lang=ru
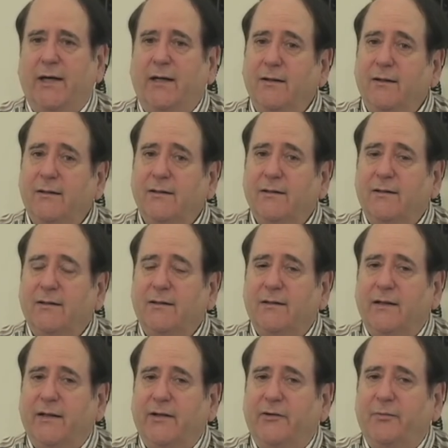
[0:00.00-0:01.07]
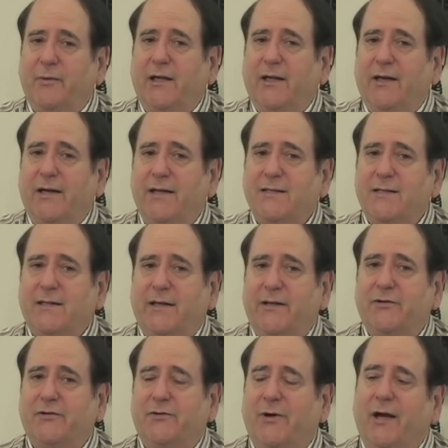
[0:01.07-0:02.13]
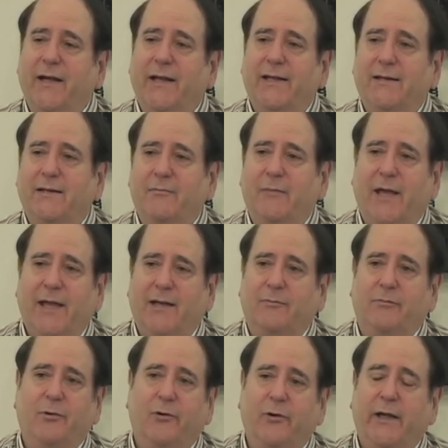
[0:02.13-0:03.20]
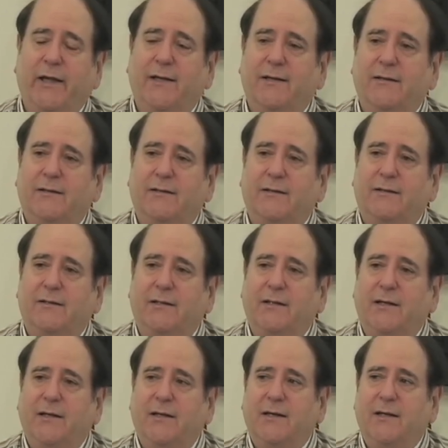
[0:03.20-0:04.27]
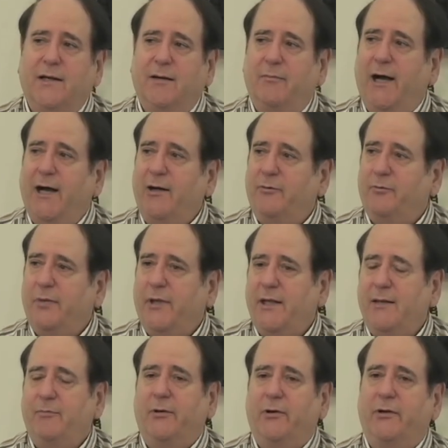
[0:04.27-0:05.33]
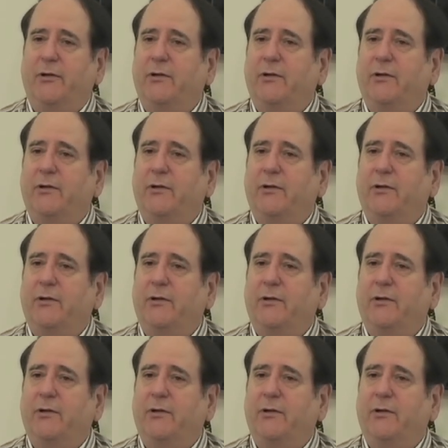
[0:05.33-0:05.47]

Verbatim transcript: Что ж, да потому, что он пытается показать, что